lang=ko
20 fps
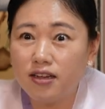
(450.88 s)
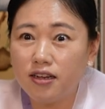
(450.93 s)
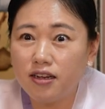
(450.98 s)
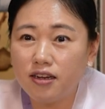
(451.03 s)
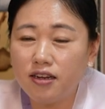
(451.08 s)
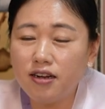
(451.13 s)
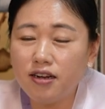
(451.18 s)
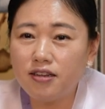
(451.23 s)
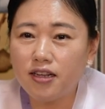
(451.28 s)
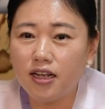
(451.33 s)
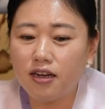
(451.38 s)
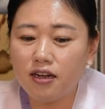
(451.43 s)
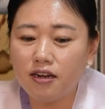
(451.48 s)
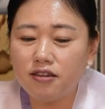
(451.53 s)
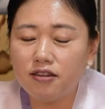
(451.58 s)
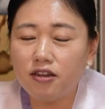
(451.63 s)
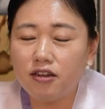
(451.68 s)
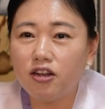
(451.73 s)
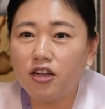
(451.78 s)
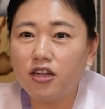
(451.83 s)
그래서 아까
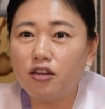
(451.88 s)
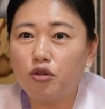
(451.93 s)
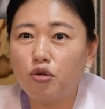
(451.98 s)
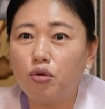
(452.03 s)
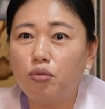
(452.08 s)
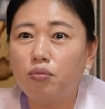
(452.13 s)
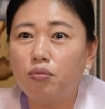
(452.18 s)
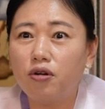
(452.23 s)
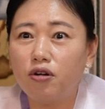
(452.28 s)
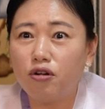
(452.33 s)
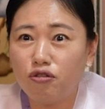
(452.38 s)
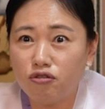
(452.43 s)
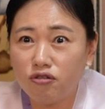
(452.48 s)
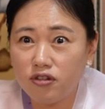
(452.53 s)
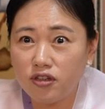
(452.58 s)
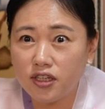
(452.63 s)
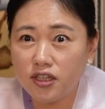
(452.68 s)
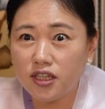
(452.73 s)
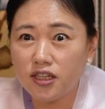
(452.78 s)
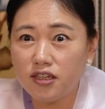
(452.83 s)
했잖 너한테 돈
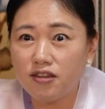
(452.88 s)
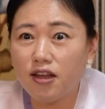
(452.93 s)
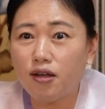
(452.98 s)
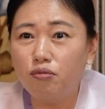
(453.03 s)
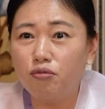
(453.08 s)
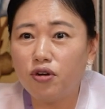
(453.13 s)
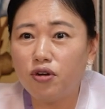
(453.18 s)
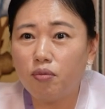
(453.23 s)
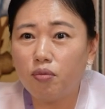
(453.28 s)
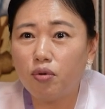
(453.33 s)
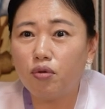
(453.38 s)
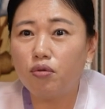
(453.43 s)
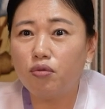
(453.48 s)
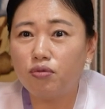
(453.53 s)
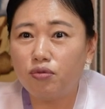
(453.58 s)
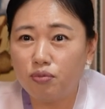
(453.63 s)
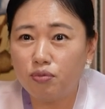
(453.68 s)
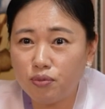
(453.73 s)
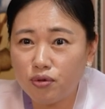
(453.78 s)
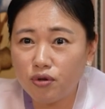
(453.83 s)
벌어주는 신 재물에 포,
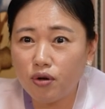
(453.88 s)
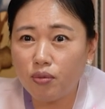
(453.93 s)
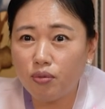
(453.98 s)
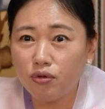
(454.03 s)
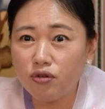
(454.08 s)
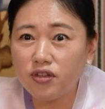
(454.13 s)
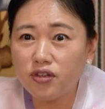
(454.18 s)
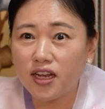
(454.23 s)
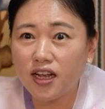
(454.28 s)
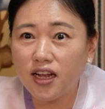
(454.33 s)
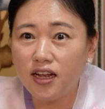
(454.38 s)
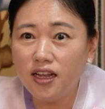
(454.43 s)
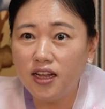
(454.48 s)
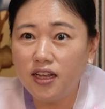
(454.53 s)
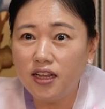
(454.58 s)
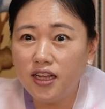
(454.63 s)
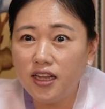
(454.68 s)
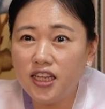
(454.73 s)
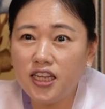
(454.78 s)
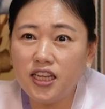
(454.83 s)
풀어보자
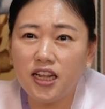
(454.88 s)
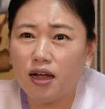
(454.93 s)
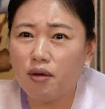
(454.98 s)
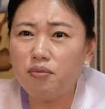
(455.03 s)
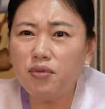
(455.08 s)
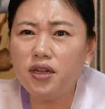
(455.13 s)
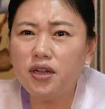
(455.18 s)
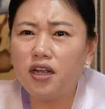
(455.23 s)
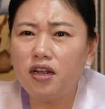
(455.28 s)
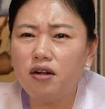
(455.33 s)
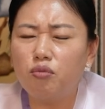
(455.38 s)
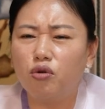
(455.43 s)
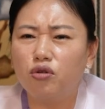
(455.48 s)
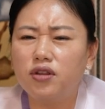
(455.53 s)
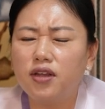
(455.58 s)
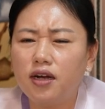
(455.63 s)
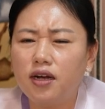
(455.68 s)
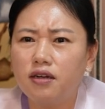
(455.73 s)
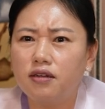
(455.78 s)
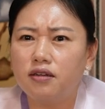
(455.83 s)
니남 밑에 일
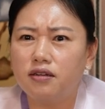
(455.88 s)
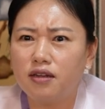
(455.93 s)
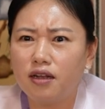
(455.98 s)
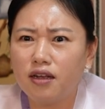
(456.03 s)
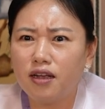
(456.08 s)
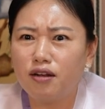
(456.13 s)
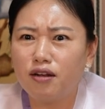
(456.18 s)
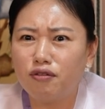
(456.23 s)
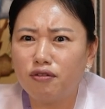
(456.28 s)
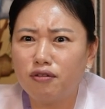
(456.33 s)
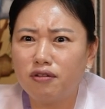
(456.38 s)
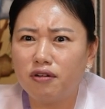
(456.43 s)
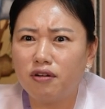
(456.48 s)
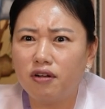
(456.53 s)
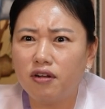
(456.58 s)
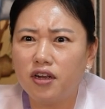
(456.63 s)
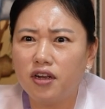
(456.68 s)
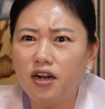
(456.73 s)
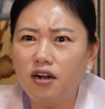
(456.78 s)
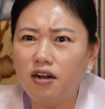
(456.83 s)
못하거든 딱
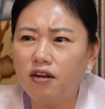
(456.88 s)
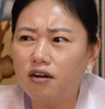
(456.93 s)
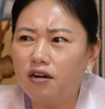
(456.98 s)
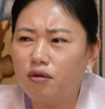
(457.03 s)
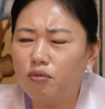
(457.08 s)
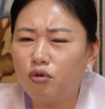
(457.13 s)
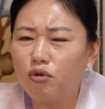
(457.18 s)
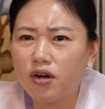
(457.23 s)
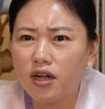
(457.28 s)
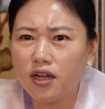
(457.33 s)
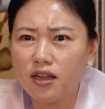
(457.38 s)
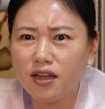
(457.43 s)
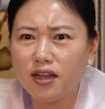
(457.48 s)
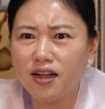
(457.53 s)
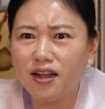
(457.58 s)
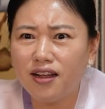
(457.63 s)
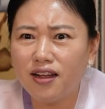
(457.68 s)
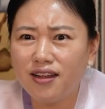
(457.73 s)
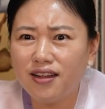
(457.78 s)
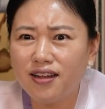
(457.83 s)
해놓고 1년을 못
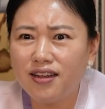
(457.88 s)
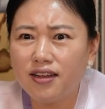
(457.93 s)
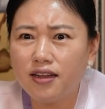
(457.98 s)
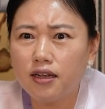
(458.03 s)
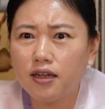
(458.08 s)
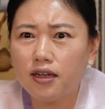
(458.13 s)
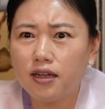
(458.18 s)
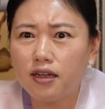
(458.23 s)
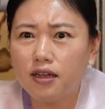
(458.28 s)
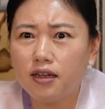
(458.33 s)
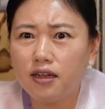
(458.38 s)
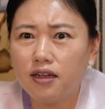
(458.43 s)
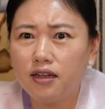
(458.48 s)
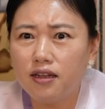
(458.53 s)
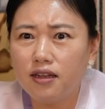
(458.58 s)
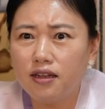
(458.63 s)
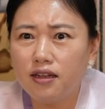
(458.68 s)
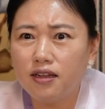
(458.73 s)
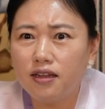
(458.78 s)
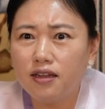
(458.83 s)
간다 네. 어
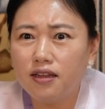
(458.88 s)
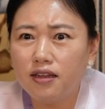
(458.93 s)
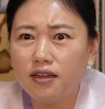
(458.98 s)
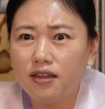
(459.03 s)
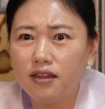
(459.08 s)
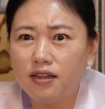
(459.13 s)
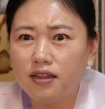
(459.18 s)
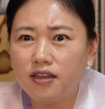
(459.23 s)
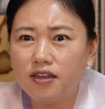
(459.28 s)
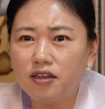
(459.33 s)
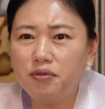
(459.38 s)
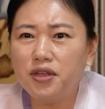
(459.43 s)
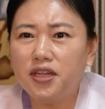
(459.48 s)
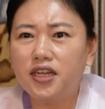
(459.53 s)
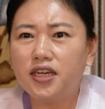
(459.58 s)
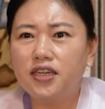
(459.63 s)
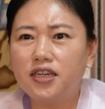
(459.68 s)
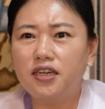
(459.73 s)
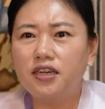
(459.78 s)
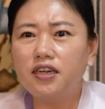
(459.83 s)

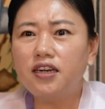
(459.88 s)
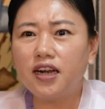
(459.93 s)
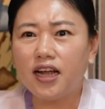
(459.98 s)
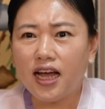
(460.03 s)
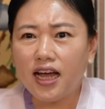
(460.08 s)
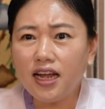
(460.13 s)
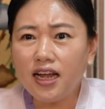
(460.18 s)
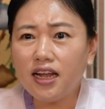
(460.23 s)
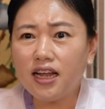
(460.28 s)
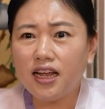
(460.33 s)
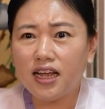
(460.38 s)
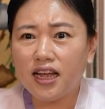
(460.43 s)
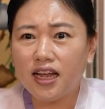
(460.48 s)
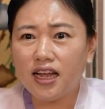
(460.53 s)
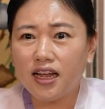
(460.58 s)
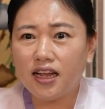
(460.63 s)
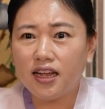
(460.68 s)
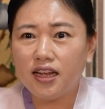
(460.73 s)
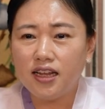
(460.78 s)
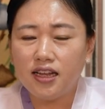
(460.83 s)
그러면 그걸
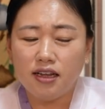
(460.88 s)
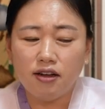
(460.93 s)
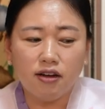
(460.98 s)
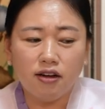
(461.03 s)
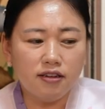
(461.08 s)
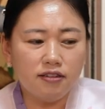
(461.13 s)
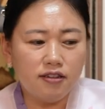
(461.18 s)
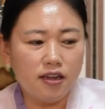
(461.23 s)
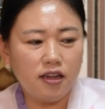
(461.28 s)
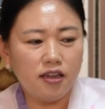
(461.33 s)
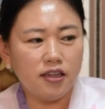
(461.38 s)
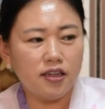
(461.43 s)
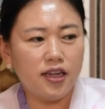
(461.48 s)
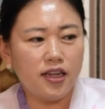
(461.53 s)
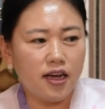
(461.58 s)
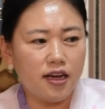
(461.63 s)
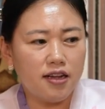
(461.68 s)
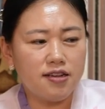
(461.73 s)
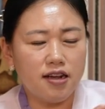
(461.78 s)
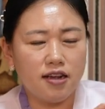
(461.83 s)
알아야 네. 어쨌든
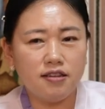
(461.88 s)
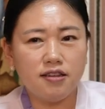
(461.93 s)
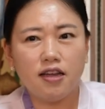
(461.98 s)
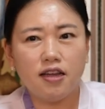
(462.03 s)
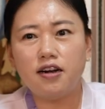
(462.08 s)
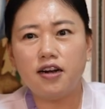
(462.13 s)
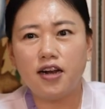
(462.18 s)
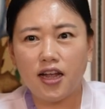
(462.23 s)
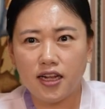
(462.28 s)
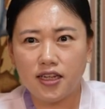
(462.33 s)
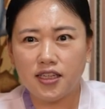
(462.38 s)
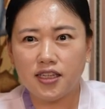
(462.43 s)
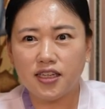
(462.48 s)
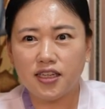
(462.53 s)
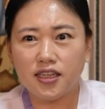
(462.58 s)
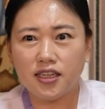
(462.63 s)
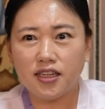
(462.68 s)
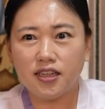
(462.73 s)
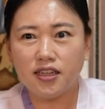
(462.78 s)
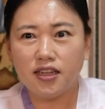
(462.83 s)
내가 장사를
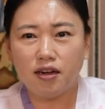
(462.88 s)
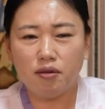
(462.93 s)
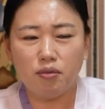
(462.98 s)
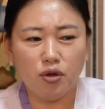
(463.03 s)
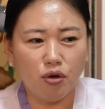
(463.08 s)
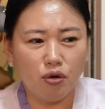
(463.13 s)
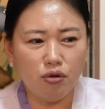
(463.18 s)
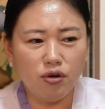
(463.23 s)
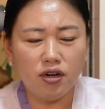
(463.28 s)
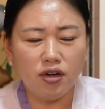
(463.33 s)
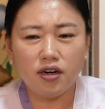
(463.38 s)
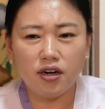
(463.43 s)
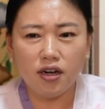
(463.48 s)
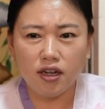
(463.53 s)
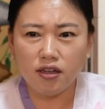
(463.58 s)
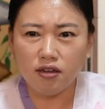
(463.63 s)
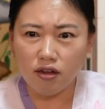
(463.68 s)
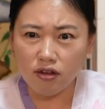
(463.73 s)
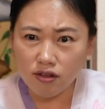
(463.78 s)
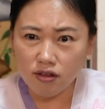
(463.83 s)
하든 내가 뭐 요리를
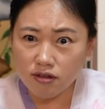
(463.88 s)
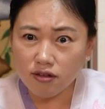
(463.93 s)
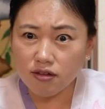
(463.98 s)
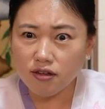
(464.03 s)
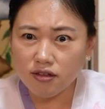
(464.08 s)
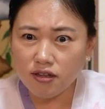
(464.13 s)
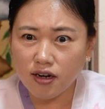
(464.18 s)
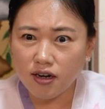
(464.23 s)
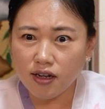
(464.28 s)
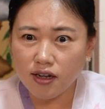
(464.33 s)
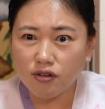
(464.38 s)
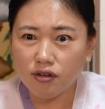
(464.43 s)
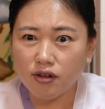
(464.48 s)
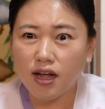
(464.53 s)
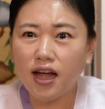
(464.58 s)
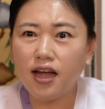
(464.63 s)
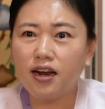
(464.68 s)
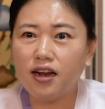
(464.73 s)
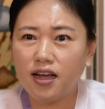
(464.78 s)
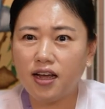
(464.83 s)
하든 어떤 장사를 해도
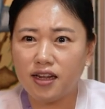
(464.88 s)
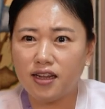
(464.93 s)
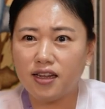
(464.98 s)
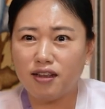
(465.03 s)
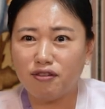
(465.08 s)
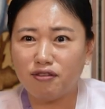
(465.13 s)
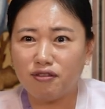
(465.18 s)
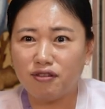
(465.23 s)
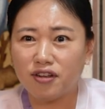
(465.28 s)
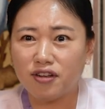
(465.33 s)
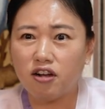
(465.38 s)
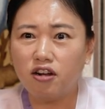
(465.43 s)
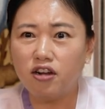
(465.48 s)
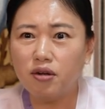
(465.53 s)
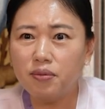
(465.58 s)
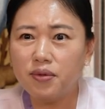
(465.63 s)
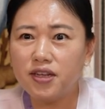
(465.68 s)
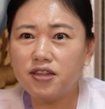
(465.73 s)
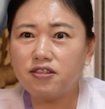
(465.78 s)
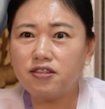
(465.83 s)
알아야 되고
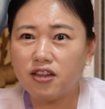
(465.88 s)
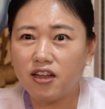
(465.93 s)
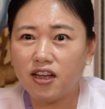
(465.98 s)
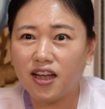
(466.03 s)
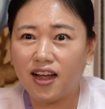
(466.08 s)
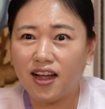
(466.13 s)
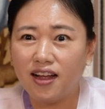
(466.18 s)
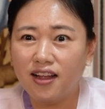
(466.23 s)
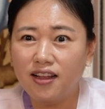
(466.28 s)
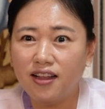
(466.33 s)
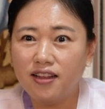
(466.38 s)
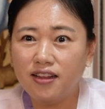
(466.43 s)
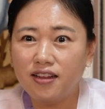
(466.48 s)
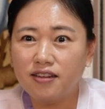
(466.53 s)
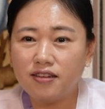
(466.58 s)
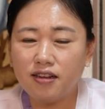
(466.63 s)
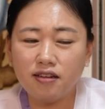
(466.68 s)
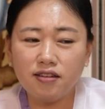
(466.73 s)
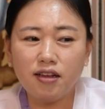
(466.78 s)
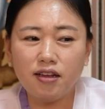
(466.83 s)
경험이 있어야 네.
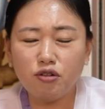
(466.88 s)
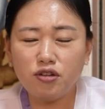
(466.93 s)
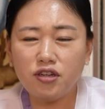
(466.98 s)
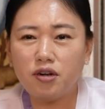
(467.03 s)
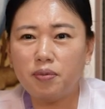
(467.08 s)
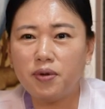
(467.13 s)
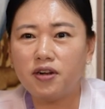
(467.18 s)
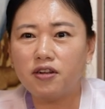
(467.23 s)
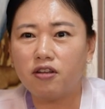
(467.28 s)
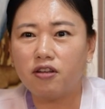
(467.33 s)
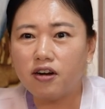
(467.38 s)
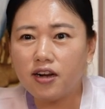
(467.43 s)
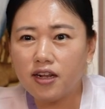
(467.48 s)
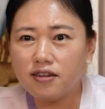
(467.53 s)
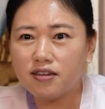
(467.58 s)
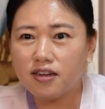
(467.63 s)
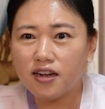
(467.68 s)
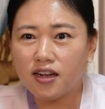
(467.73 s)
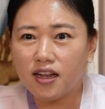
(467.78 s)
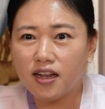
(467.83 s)
장사도 실패를 덜
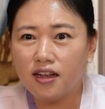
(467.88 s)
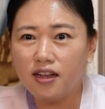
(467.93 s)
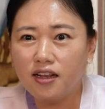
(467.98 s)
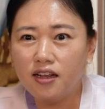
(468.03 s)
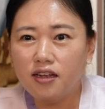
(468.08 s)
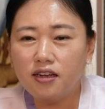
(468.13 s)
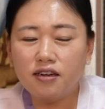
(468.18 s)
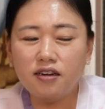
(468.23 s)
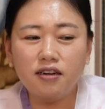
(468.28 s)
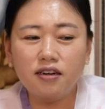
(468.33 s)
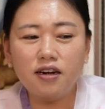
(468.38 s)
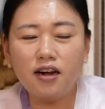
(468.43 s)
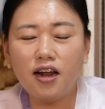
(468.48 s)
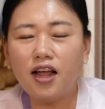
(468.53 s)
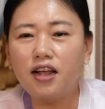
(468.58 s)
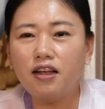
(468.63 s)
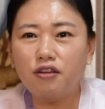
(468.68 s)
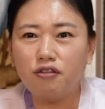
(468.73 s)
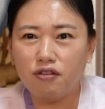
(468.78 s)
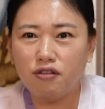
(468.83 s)
하잖아 네. 그걸
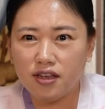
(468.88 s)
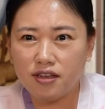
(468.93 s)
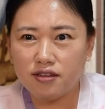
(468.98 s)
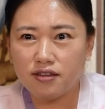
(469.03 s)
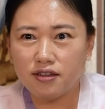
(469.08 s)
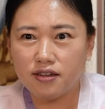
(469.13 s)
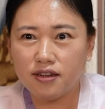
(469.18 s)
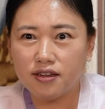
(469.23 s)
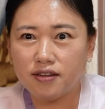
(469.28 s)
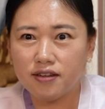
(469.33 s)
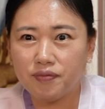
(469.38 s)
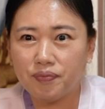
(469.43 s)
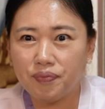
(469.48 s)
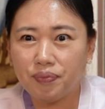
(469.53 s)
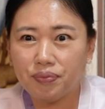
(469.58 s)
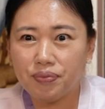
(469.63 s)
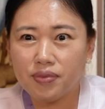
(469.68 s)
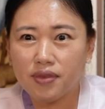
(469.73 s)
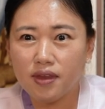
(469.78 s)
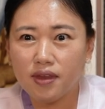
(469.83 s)
하기 위해서는
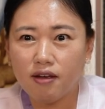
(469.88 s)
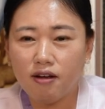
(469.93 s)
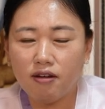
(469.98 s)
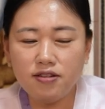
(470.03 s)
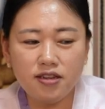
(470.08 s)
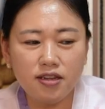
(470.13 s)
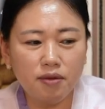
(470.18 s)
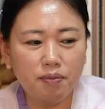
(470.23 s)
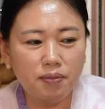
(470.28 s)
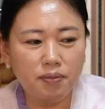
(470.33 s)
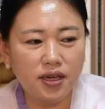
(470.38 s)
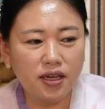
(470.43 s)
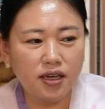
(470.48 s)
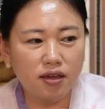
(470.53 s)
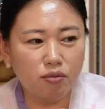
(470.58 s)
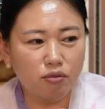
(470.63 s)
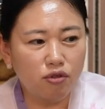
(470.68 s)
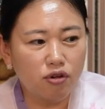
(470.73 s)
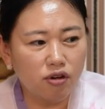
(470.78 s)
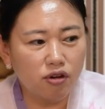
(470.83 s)

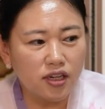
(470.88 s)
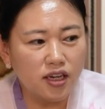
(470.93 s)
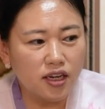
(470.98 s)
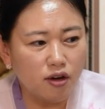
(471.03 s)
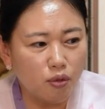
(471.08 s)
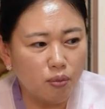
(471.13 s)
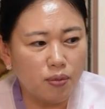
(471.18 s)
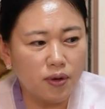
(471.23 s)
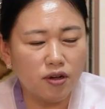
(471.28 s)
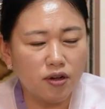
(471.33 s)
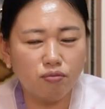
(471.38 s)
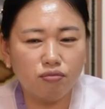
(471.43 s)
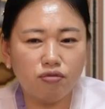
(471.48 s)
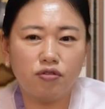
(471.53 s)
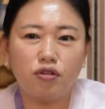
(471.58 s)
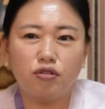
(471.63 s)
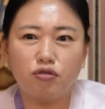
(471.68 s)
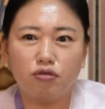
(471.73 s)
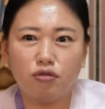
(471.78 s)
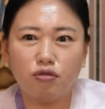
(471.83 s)
어차피 물론 네가 오빠는
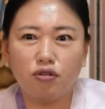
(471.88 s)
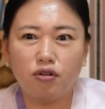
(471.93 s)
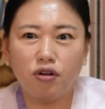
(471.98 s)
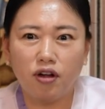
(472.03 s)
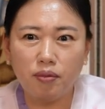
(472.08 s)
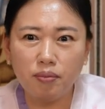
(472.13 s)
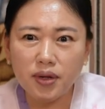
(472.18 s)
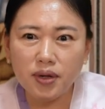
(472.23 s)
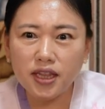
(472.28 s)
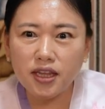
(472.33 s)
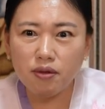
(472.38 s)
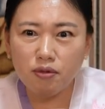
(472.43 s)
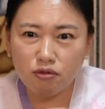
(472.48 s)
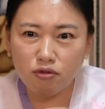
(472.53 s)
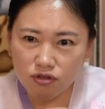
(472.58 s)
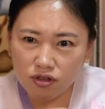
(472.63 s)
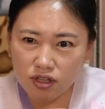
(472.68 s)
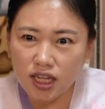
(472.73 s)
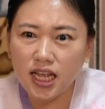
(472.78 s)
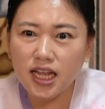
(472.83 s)
풀어줬고 엄마 때문에
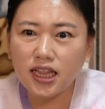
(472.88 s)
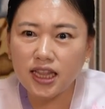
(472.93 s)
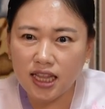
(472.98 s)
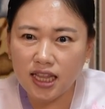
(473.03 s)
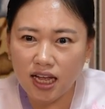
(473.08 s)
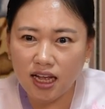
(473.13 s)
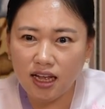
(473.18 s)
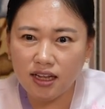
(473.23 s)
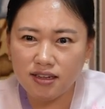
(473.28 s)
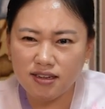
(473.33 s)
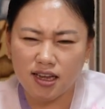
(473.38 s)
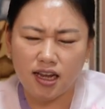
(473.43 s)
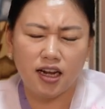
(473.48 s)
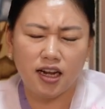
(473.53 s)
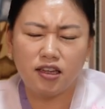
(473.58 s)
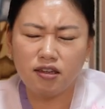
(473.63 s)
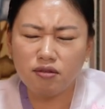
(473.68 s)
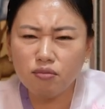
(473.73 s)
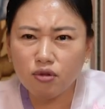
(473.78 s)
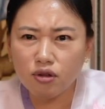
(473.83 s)
구순했다
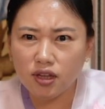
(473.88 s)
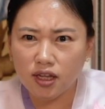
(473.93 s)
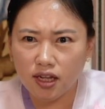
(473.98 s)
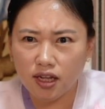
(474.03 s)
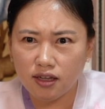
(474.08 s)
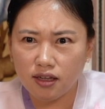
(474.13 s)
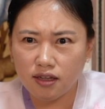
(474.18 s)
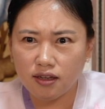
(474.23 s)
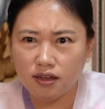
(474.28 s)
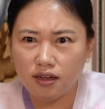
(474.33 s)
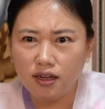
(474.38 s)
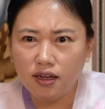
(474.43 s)
잘하든 못하든